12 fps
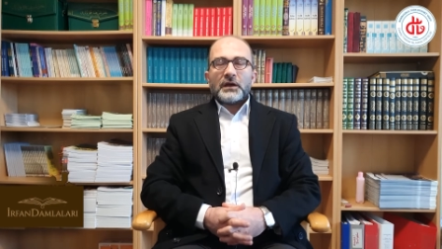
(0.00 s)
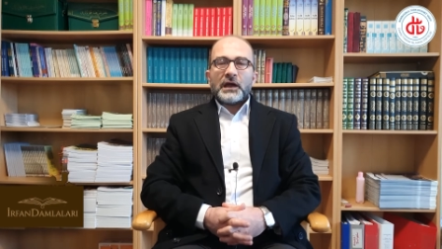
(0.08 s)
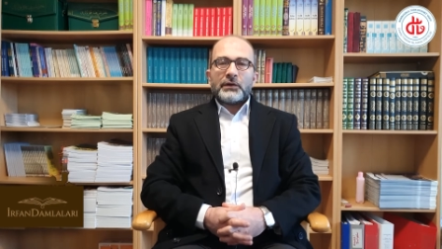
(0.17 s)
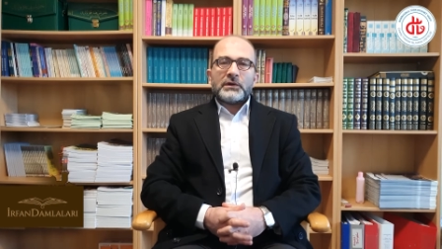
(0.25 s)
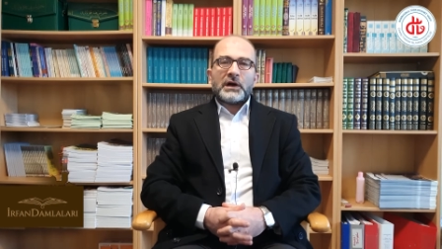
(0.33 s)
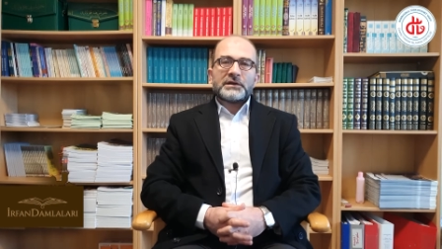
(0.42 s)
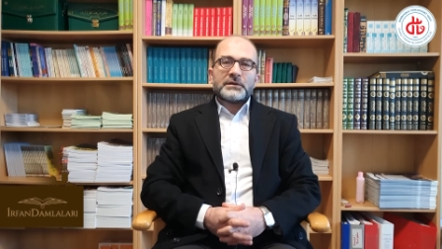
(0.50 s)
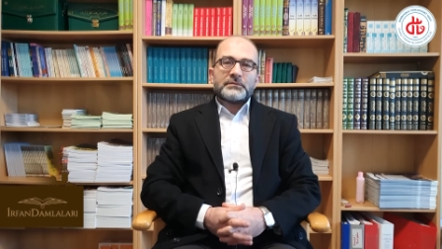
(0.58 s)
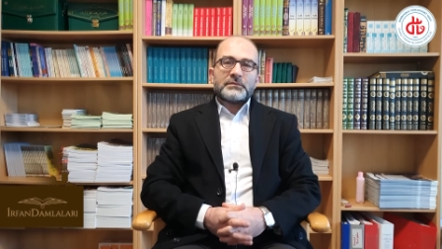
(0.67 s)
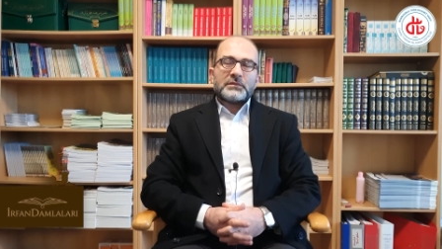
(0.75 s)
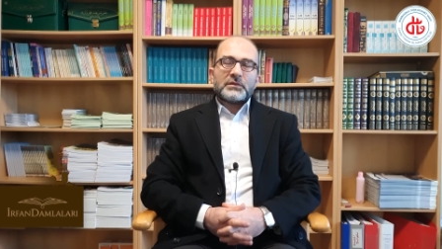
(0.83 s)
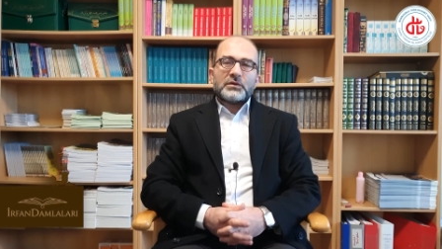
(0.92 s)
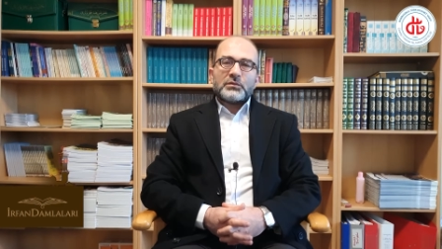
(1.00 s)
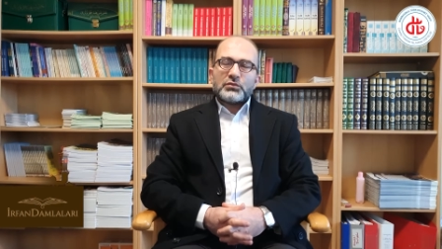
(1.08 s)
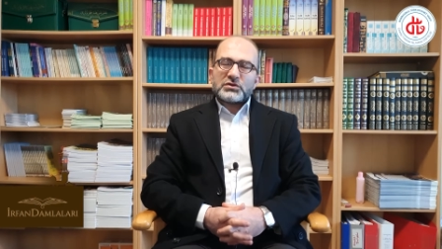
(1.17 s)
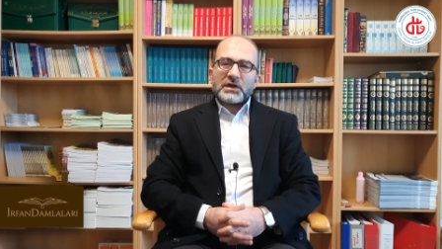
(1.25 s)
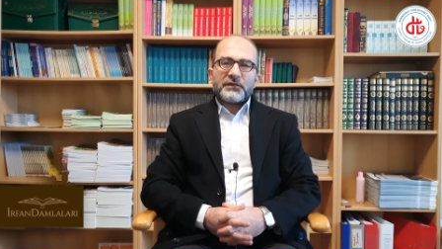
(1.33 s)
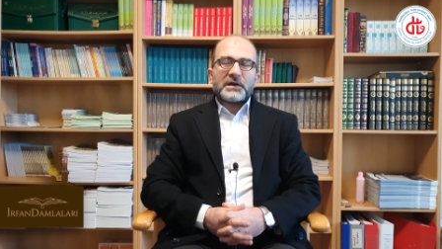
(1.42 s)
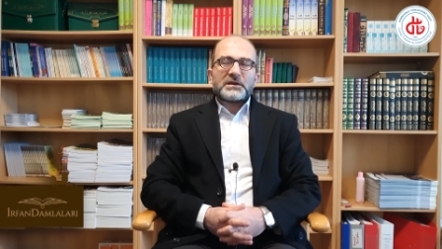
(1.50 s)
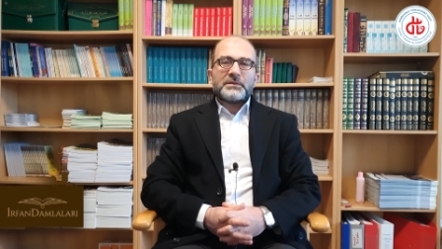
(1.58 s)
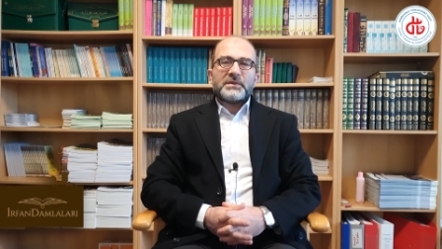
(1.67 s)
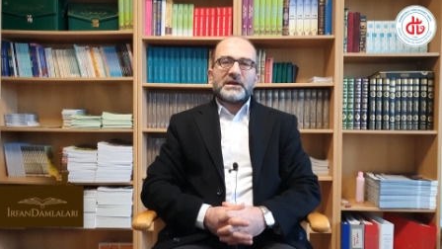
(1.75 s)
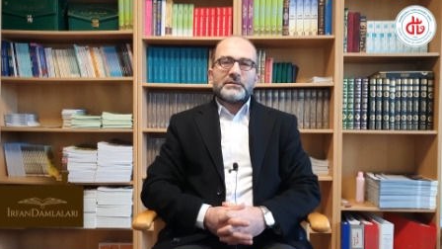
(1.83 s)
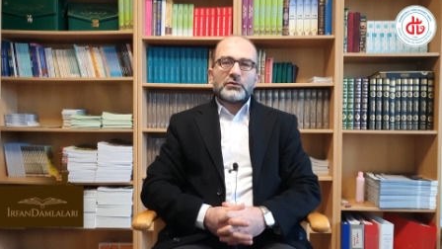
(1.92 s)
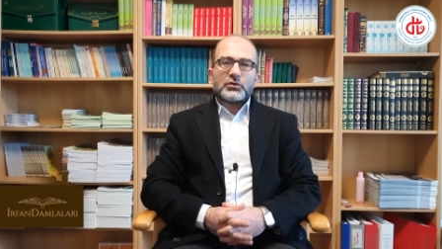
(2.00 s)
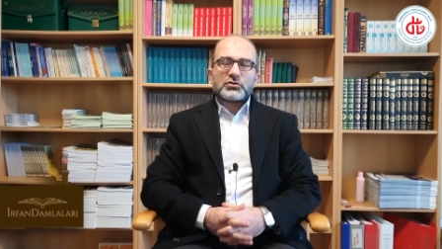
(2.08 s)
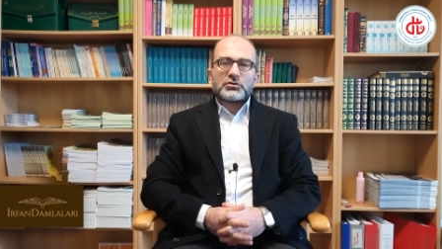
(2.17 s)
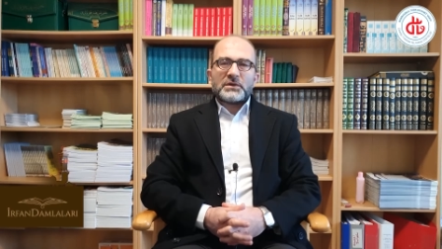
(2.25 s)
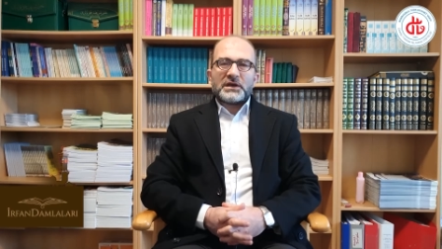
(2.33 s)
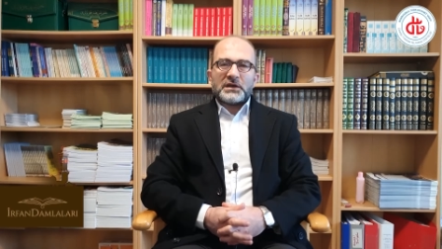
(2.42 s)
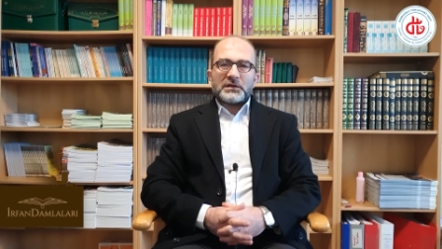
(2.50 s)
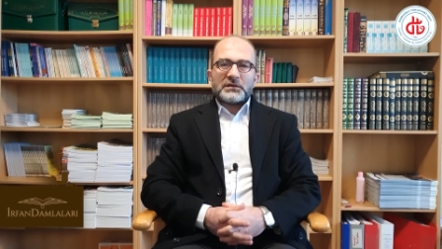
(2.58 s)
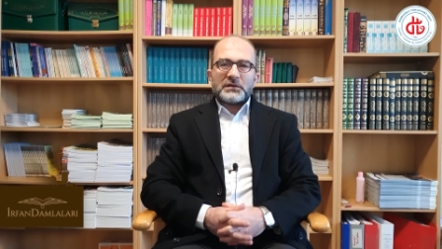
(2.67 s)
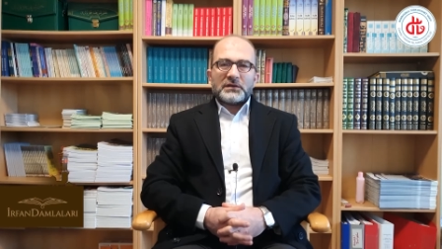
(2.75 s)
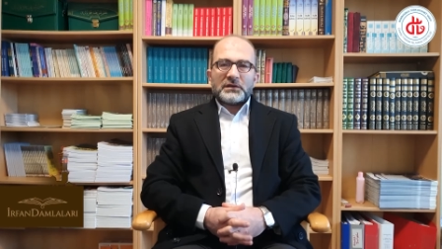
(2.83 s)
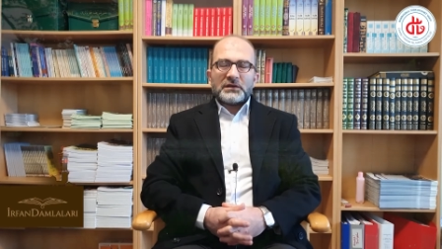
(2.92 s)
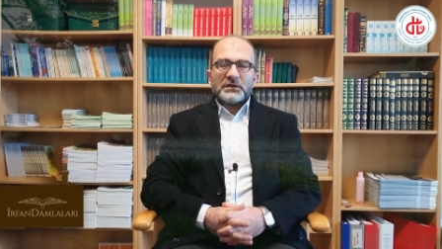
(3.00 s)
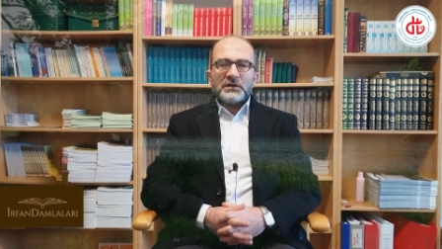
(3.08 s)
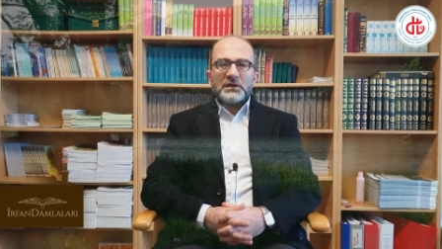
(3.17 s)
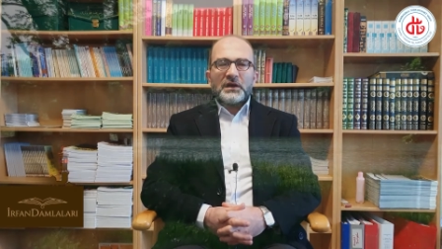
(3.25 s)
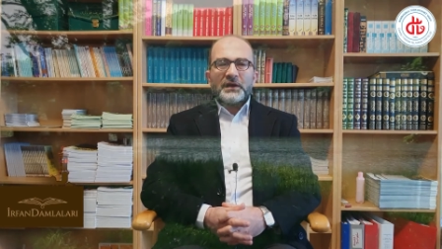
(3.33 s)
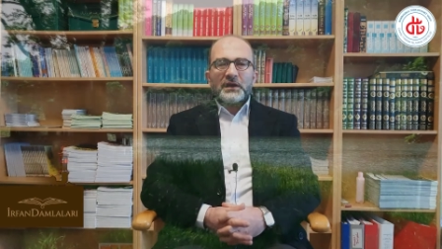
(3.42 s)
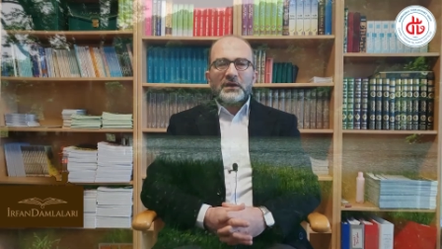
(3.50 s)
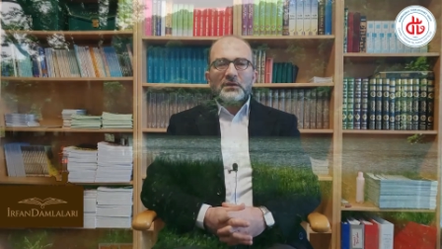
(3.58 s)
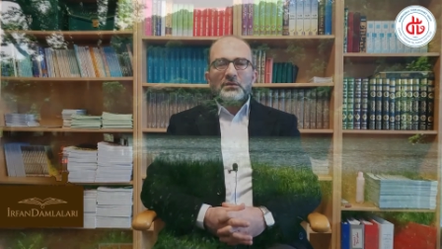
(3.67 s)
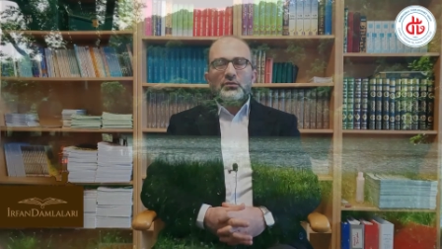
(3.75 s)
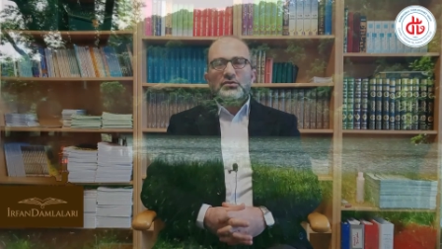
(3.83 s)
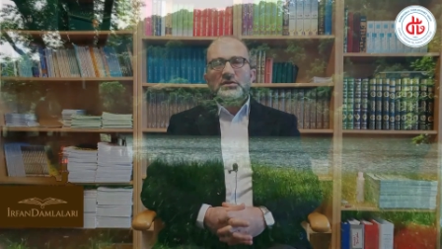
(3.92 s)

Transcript: Evladım bu sefer de benim dostuma git diyerek bu